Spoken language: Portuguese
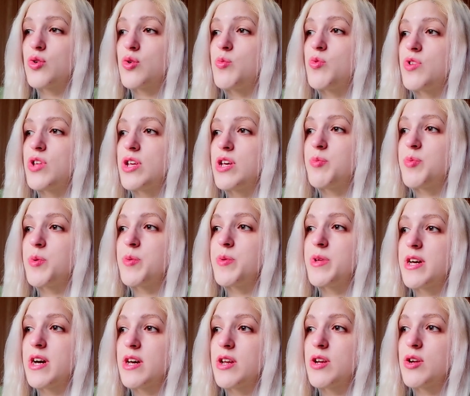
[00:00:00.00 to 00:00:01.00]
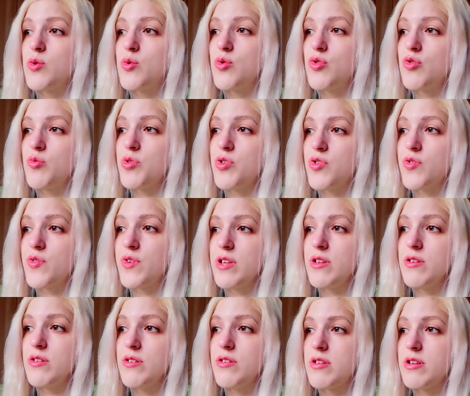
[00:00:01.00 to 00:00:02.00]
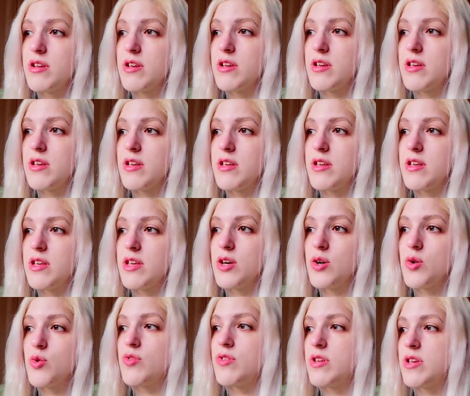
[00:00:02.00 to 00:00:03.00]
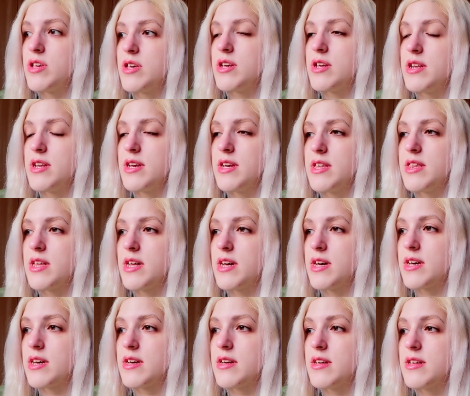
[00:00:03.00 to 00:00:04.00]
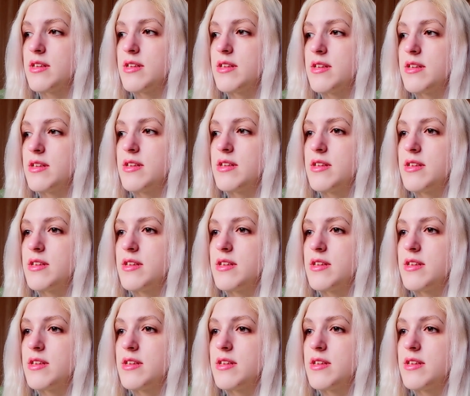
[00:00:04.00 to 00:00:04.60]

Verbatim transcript: Eu quando comecei a publicar os meus vídeos eu tinha na ideia